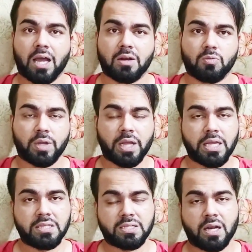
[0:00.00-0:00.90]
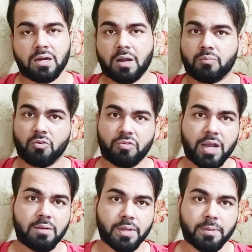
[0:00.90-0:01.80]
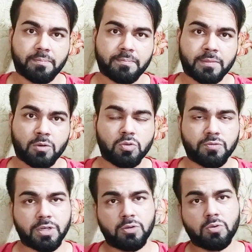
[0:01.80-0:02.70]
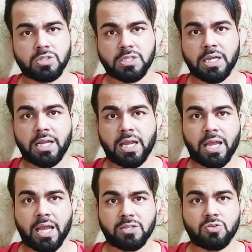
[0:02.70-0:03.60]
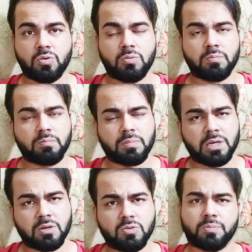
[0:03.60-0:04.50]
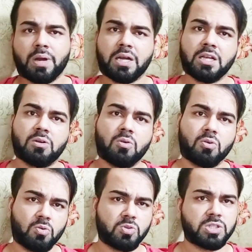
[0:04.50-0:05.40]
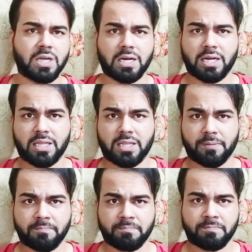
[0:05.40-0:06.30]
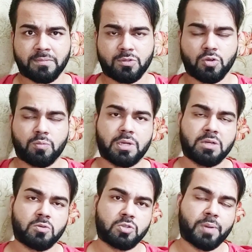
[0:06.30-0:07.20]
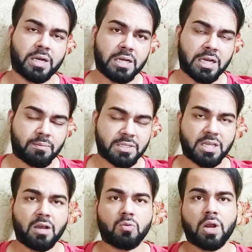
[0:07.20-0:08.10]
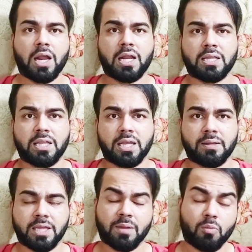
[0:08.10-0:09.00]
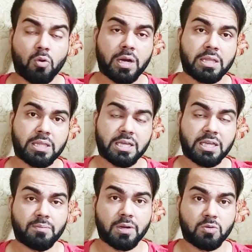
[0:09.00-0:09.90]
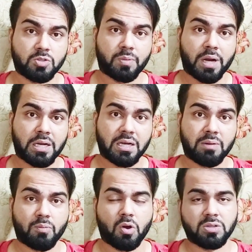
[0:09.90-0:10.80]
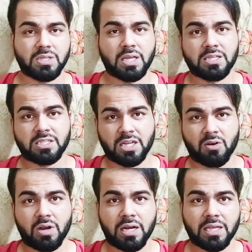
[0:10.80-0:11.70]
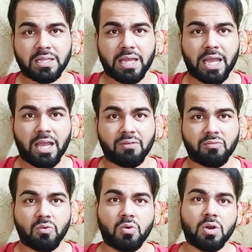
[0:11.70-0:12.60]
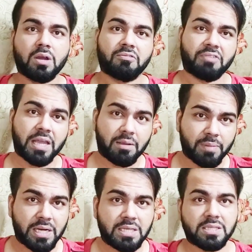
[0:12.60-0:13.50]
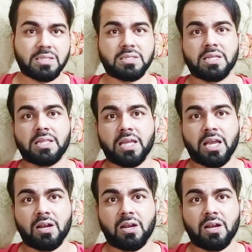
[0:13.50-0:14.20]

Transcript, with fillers: खान उनके इंस्टाग्राम प्रोफाइल में कुछ वीडियोस दे रहे हैं जो मनोज पाटिल को रोस्ट कर रहे थे जो मनोज पाटिल का मजाक उड़ा रहे थे ये बोल रहे थे कि मनोज पाटिल बहुत ज़्यादा स्टेरॉयड लेते हैं वो फेक मेडिसिन देते